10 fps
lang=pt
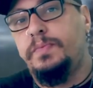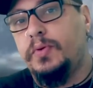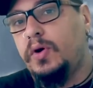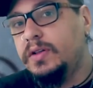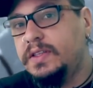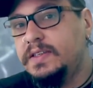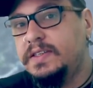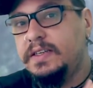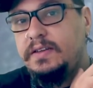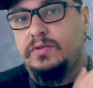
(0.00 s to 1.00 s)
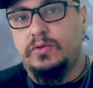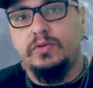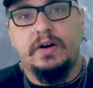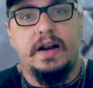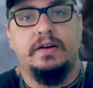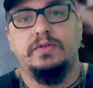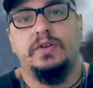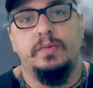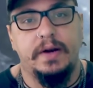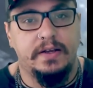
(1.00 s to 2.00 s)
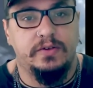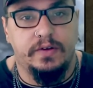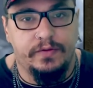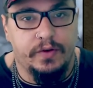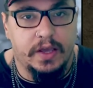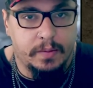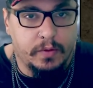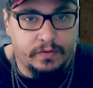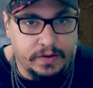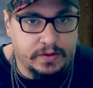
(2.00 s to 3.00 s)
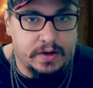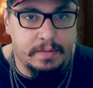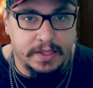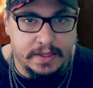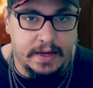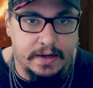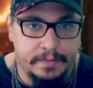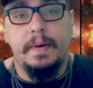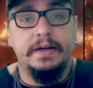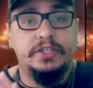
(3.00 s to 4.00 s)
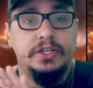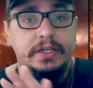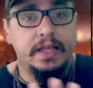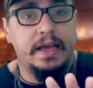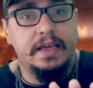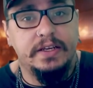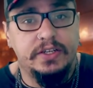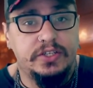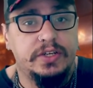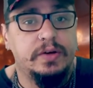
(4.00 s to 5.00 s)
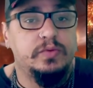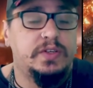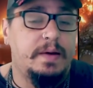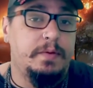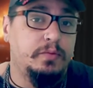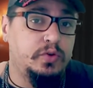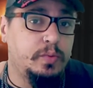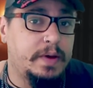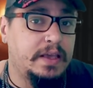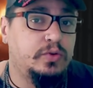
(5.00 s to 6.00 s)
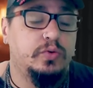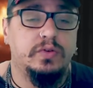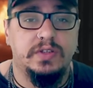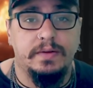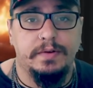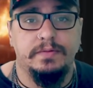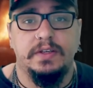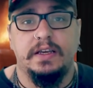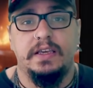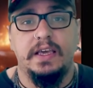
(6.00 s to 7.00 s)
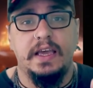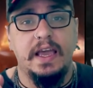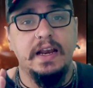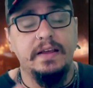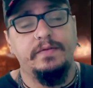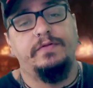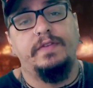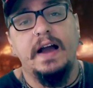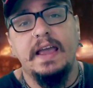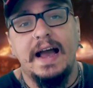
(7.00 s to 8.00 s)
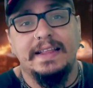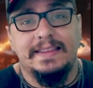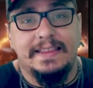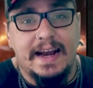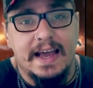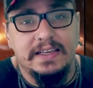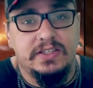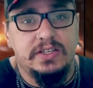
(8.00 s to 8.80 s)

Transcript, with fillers: prótese no lugar do seu braço que foi removido na batalha. A partir daí a gente não sabe muito bem, tudo que sabemos é que ele vai atrás